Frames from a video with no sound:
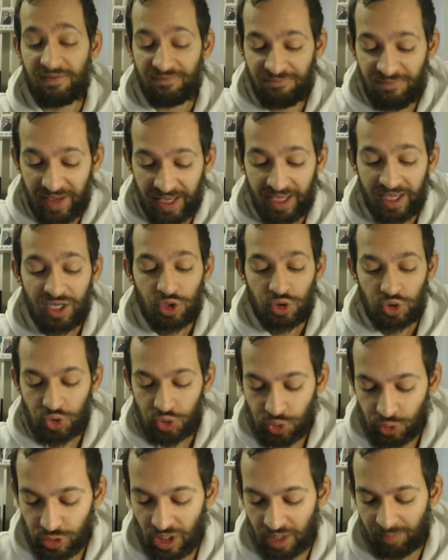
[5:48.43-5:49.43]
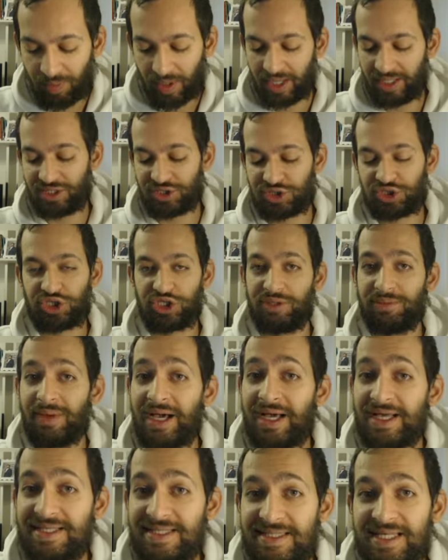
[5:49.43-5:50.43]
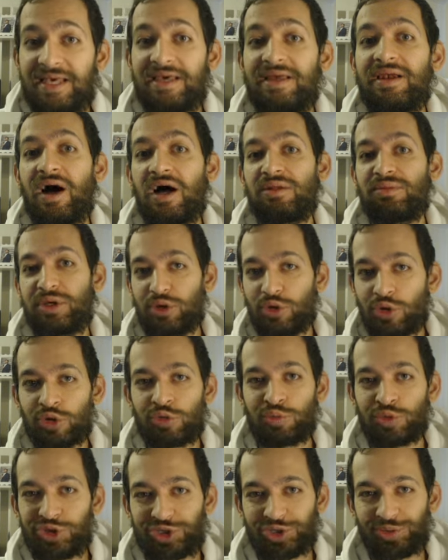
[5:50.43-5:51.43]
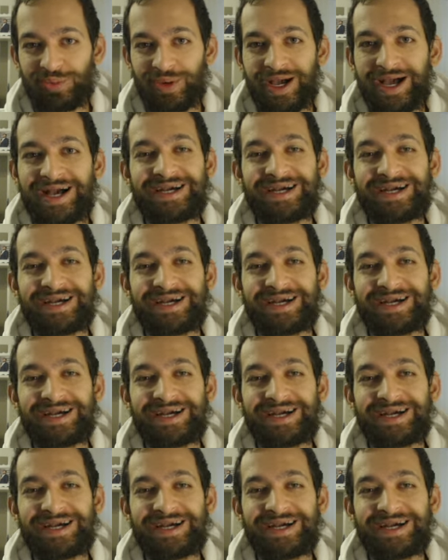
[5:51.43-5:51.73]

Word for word: Ve şunu da paylaşayım. Zehir almayı unutmuşum.